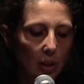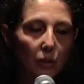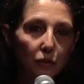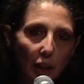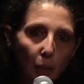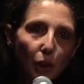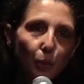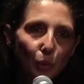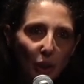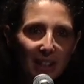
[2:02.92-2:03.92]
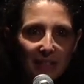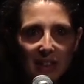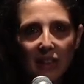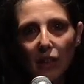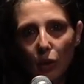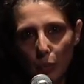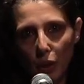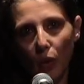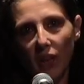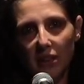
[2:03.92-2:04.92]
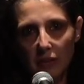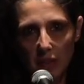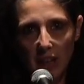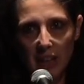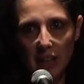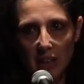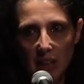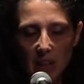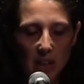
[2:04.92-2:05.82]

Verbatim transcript: Fermé pour éviter le miroir des flaques.